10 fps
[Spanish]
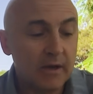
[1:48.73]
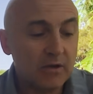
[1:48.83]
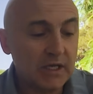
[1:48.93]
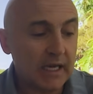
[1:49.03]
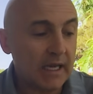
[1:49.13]
O
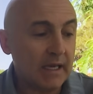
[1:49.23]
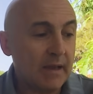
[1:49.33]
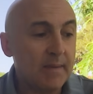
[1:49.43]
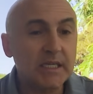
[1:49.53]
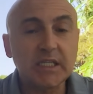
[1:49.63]
sea, que,
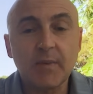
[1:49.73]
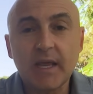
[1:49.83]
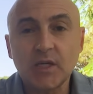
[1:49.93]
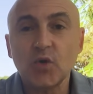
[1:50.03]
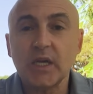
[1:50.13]
que Messi se
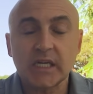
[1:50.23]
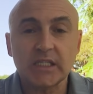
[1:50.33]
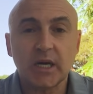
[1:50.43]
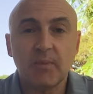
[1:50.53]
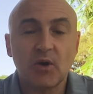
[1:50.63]
vaya es un
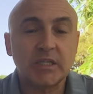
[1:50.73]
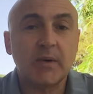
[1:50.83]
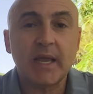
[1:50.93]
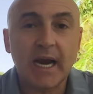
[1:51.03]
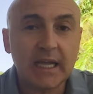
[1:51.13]
desastre, pero que se
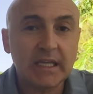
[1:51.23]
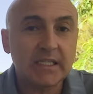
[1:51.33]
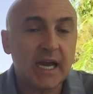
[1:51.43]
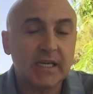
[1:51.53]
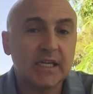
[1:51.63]
vaya gratis
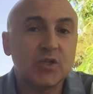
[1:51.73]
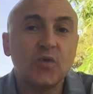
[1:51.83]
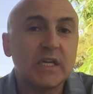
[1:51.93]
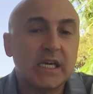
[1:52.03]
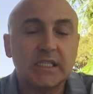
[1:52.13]
ya es que es un
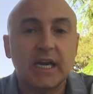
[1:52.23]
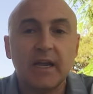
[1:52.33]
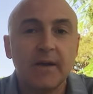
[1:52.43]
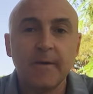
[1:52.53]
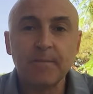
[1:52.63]
desastre
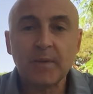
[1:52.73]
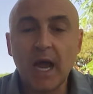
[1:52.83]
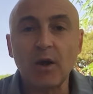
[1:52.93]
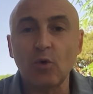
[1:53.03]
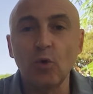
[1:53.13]

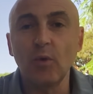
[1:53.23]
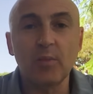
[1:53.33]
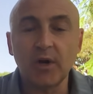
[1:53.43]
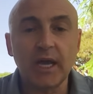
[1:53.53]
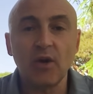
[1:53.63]
al cubo,
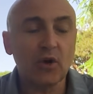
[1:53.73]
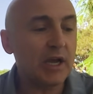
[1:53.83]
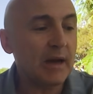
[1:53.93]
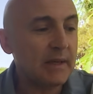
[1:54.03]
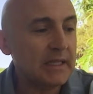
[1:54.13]
porque
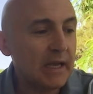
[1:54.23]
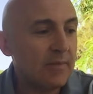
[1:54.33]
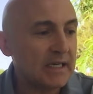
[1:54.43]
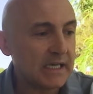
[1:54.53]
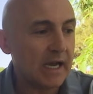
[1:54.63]
lógicamente el
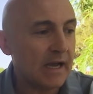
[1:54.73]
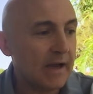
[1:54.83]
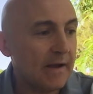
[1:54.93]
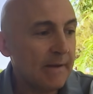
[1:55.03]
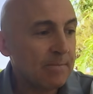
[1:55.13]

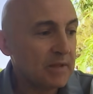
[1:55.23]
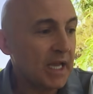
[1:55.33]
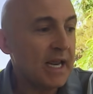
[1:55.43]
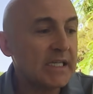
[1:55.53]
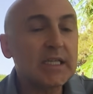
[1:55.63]
Barça
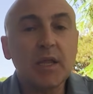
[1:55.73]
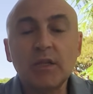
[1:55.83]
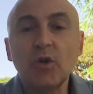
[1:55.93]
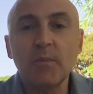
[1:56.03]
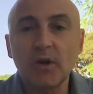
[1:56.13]
tenía
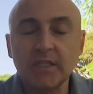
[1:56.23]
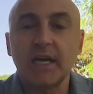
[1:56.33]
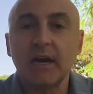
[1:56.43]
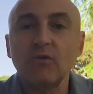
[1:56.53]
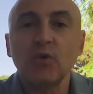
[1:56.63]
700 millones de
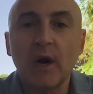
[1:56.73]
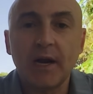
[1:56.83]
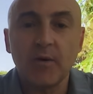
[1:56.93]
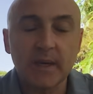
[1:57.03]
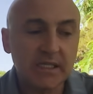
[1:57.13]
cláusula a
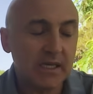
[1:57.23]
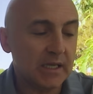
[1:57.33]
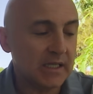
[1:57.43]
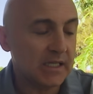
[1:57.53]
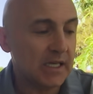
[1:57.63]
Leo Messi,
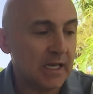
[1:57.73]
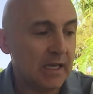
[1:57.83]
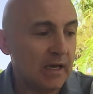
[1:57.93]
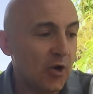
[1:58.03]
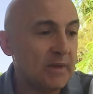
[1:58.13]
y
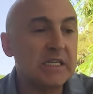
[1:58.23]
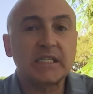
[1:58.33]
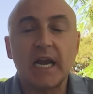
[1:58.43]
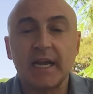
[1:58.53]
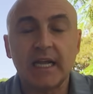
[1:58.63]
si Leo Messi se
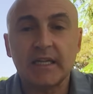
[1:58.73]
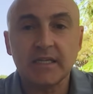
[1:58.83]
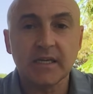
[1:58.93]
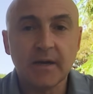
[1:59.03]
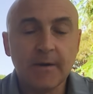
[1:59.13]
sale
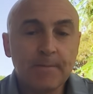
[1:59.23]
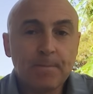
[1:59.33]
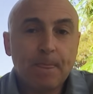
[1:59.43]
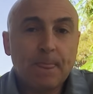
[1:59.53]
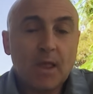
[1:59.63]
gratis,
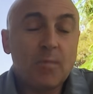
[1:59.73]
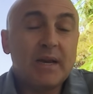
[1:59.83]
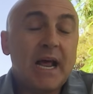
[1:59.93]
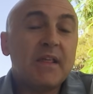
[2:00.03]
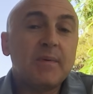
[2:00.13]
hombre,
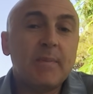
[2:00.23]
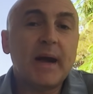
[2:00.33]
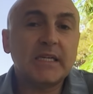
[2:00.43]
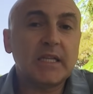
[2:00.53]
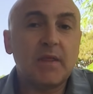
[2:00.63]
nadie va a
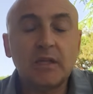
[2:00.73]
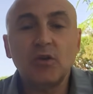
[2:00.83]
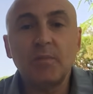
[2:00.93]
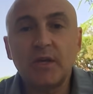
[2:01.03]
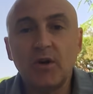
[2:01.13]
pagar
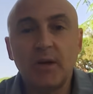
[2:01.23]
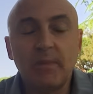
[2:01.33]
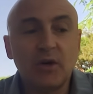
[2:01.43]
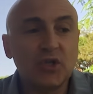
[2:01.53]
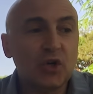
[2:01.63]
700 millones,
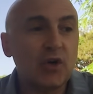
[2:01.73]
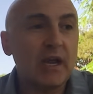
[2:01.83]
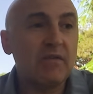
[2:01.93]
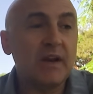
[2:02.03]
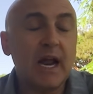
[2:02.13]
pero yo creo que
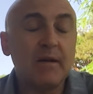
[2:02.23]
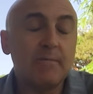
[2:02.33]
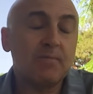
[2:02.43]
al final